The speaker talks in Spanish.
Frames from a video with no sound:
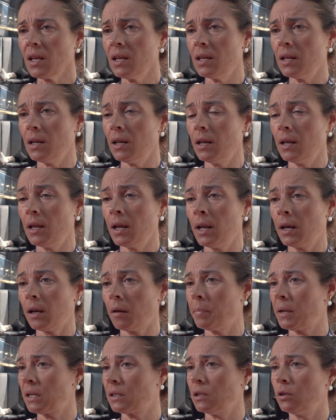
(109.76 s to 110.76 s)
el,
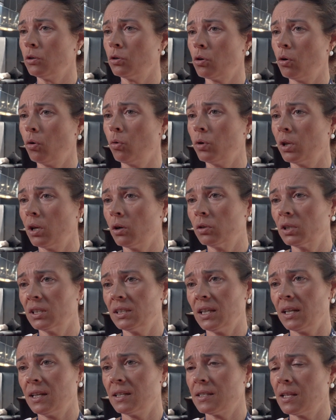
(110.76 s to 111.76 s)
repartidor lo único que
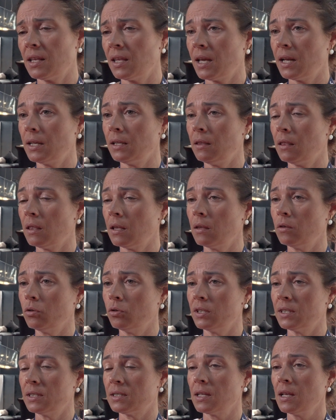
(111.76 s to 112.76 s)
tiene
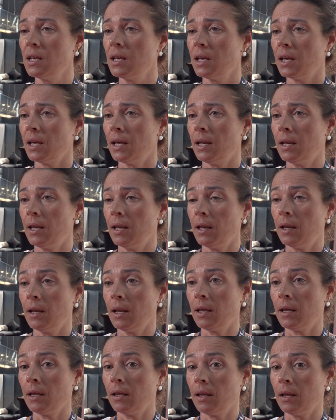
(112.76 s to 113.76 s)
señalizado es
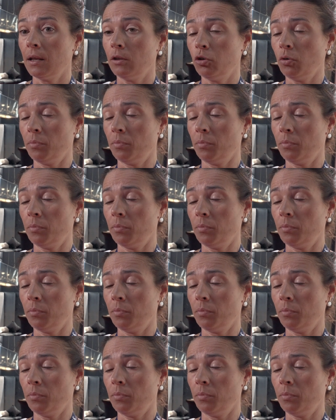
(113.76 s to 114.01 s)
el,